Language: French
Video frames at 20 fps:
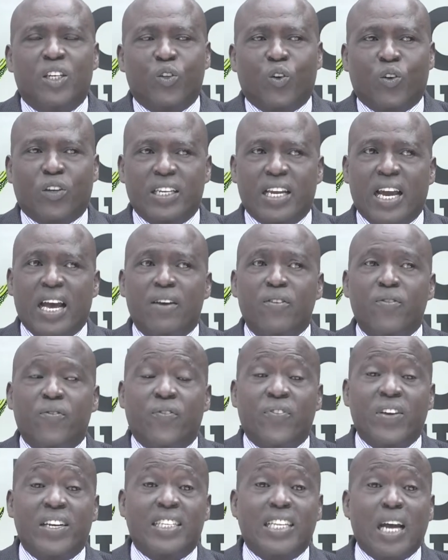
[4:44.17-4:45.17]
Donc il y a un
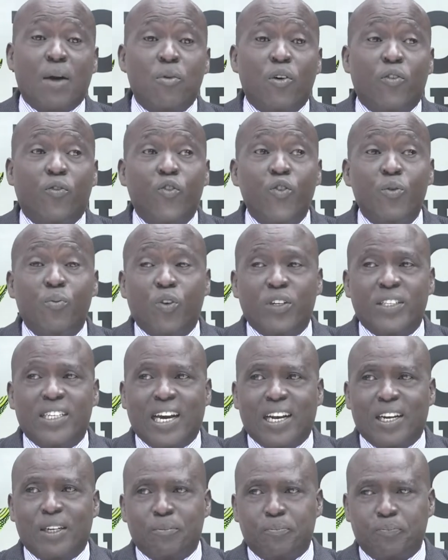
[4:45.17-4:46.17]
véritable flux
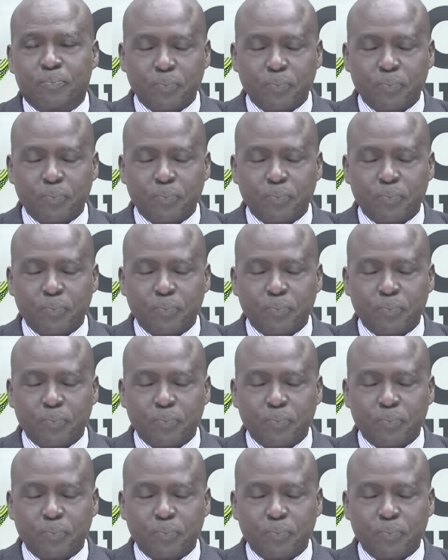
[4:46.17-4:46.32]
mondial